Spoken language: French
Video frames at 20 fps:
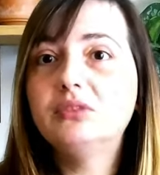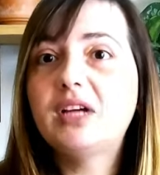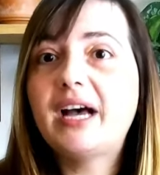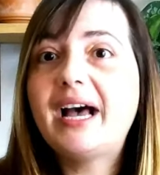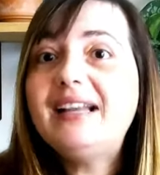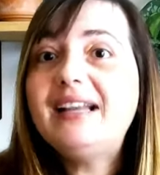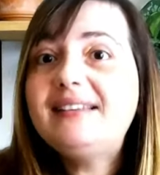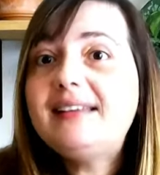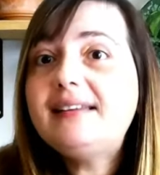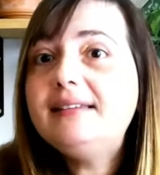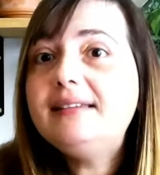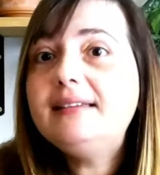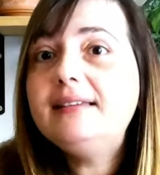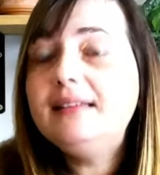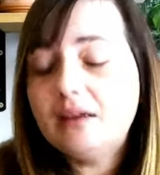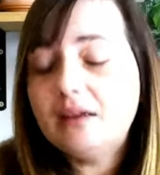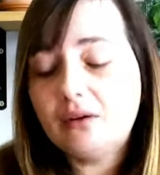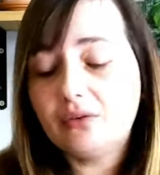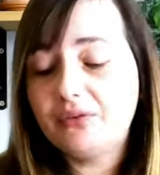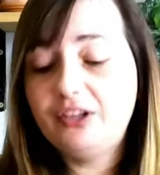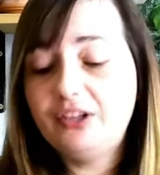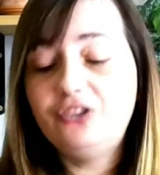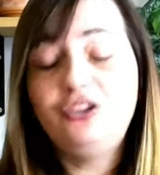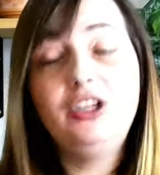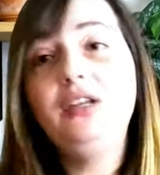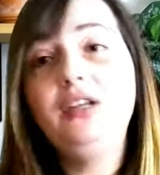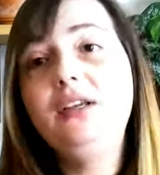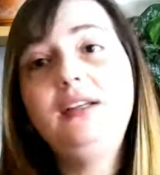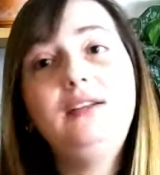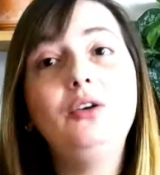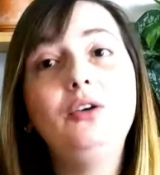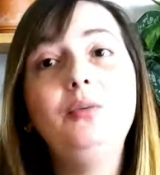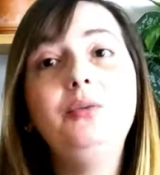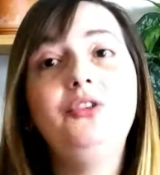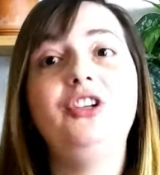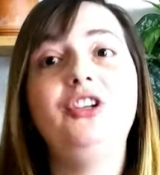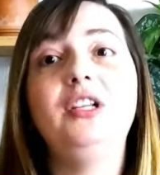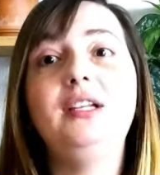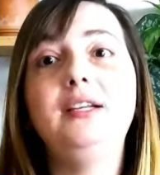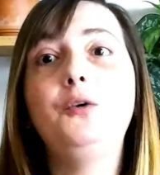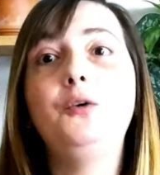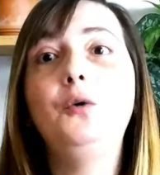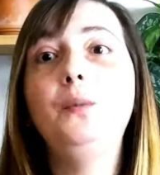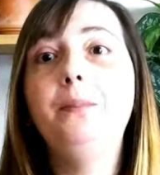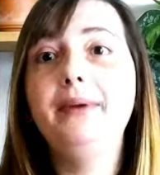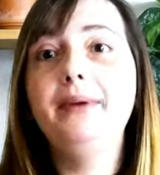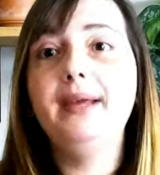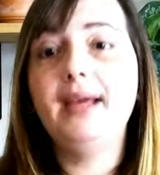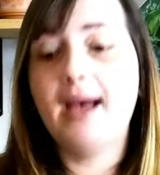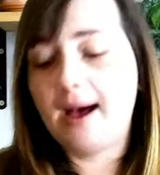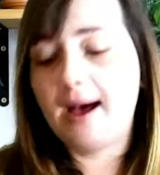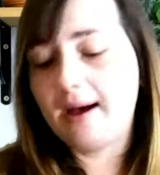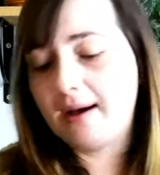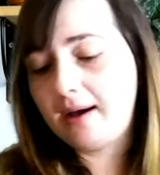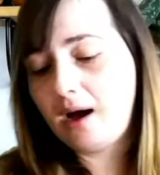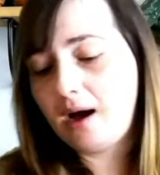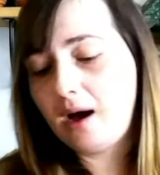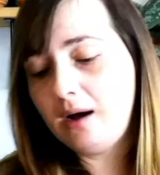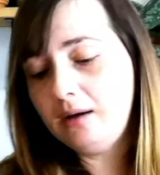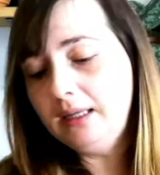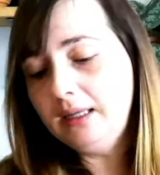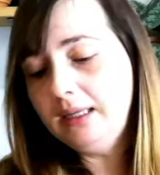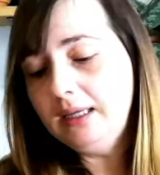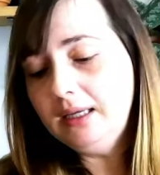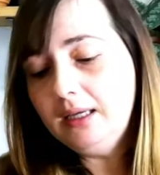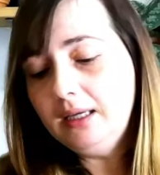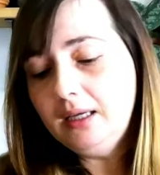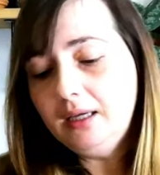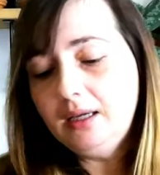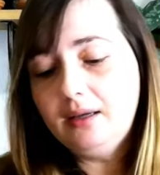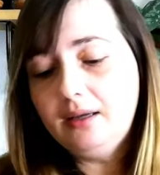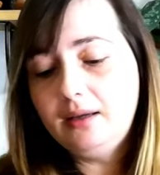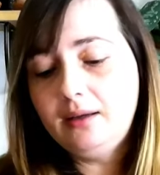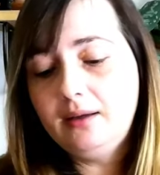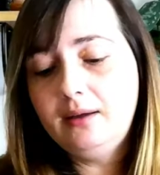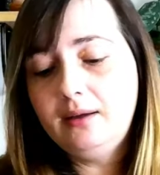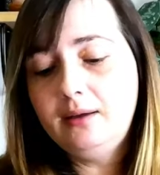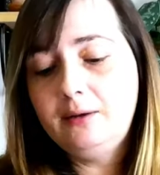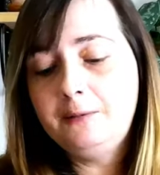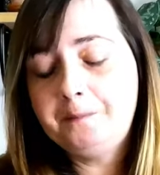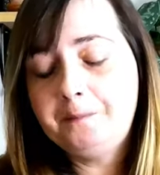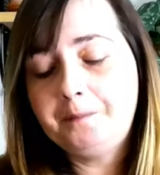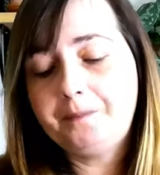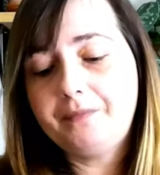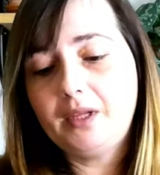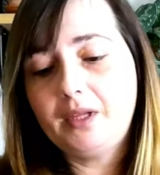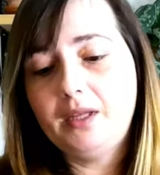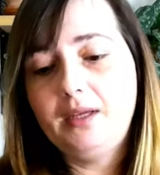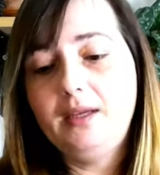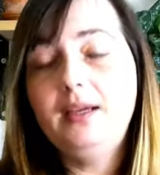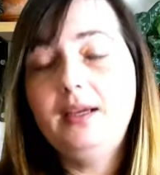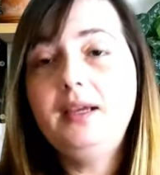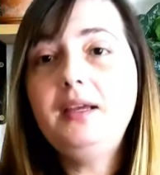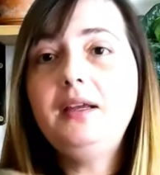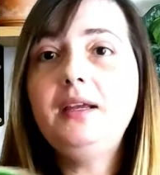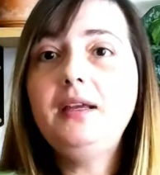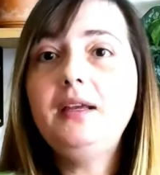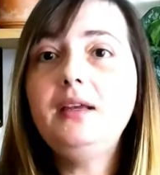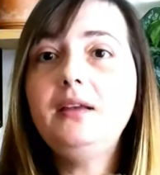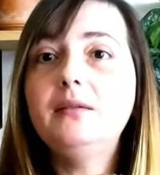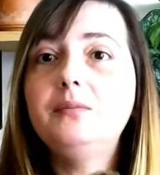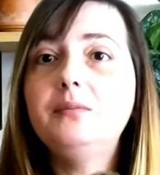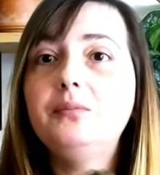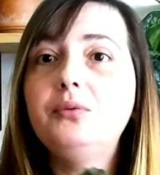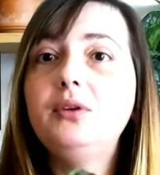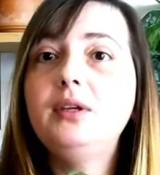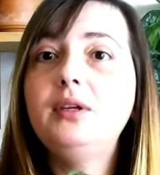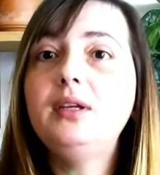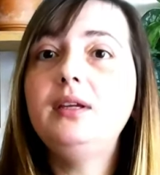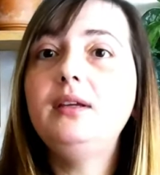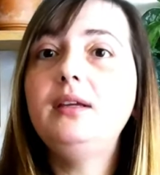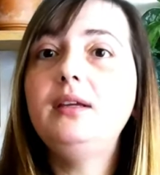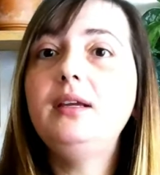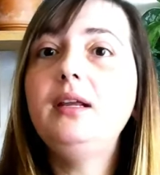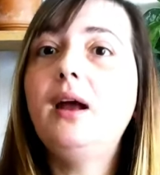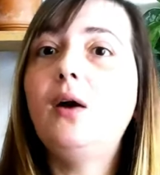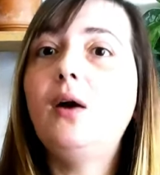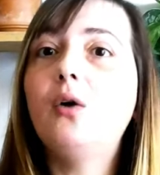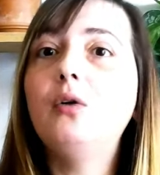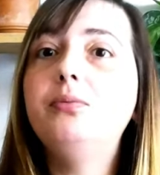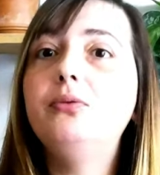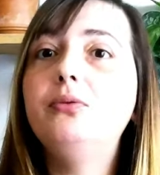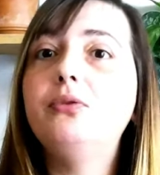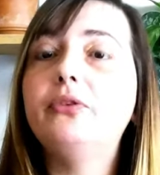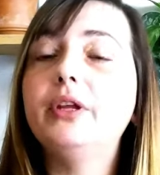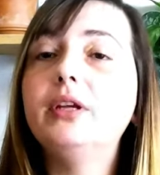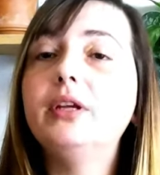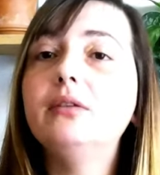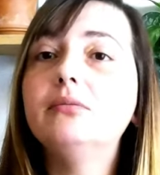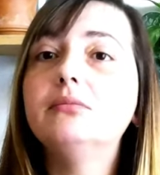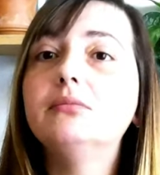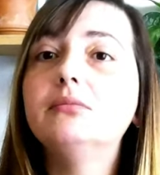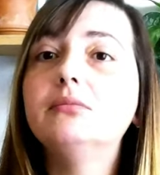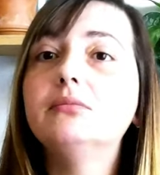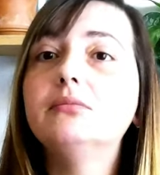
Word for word: ratatinées en fait. J'ai été obligée de les couper à ras. Euh, et puis il a repoussé.